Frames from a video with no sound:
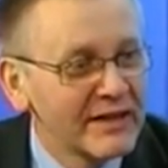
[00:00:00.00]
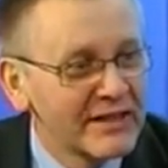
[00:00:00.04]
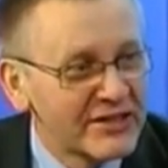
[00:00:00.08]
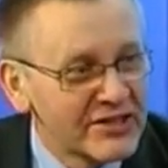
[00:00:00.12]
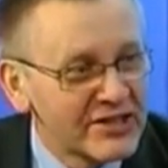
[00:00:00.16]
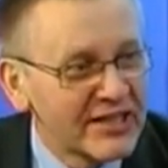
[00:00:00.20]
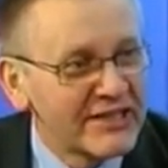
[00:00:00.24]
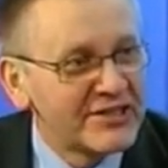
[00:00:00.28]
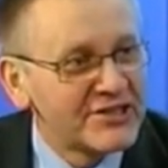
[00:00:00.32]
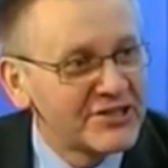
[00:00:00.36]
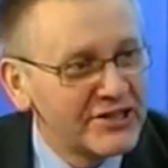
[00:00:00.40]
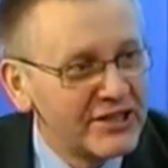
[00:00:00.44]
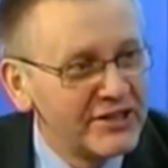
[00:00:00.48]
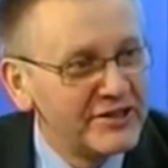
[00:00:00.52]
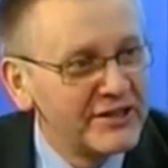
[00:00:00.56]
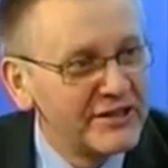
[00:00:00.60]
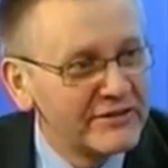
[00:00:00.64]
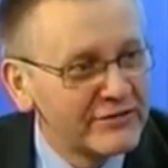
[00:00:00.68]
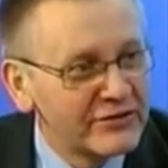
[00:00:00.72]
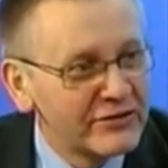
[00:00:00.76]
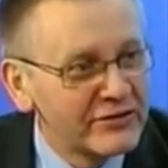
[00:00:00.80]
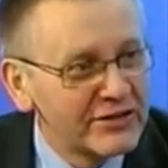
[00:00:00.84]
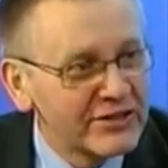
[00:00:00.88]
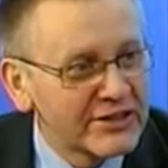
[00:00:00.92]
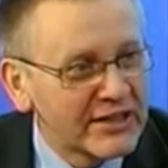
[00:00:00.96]
czas silnej
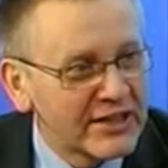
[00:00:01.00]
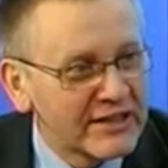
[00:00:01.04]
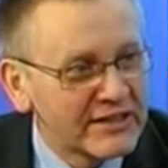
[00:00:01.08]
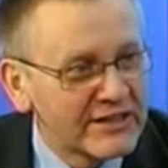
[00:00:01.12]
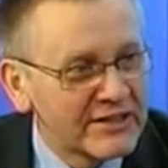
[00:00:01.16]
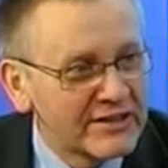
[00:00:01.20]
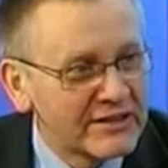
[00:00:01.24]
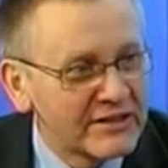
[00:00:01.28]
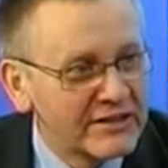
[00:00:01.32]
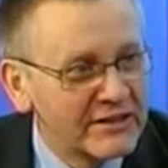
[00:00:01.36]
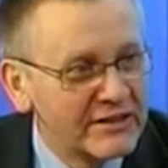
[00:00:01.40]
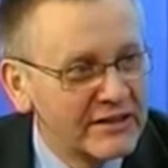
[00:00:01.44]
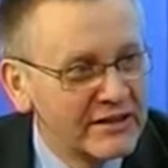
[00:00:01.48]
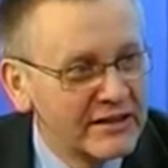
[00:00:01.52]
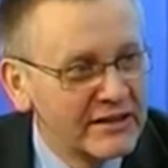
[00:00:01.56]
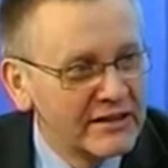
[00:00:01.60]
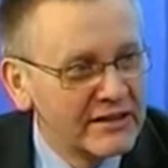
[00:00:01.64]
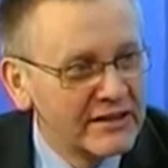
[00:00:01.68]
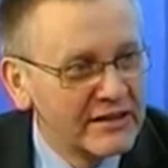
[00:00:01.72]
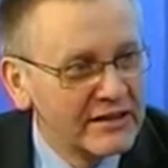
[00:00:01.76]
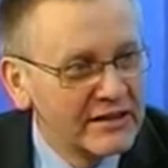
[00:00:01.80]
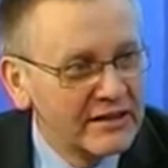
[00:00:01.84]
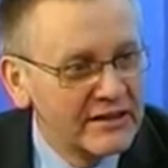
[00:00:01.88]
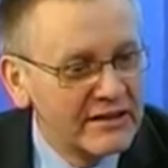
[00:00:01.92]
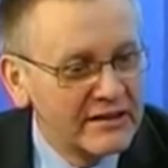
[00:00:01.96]
frustracji.
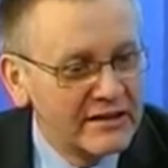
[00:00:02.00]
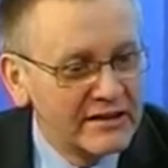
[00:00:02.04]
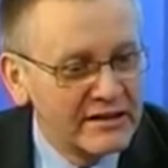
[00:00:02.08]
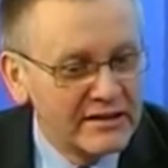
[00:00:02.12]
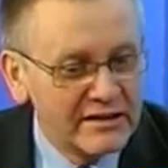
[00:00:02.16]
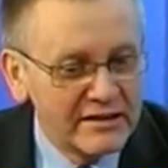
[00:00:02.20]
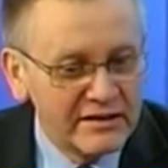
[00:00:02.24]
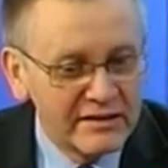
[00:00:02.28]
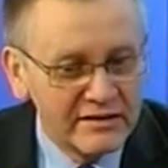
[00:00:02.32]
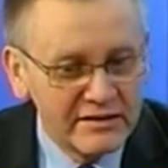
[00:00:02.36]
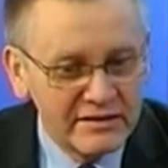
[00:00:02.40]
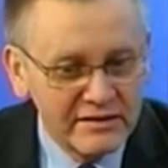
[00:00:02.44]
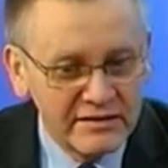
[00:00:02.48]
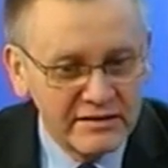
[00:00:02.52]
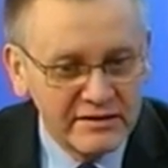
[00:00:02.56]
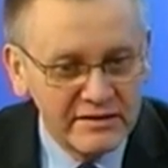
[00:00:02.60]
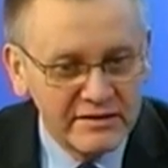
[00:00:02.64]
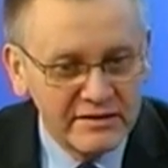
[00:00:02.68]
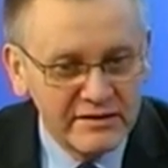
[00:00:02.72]
Y,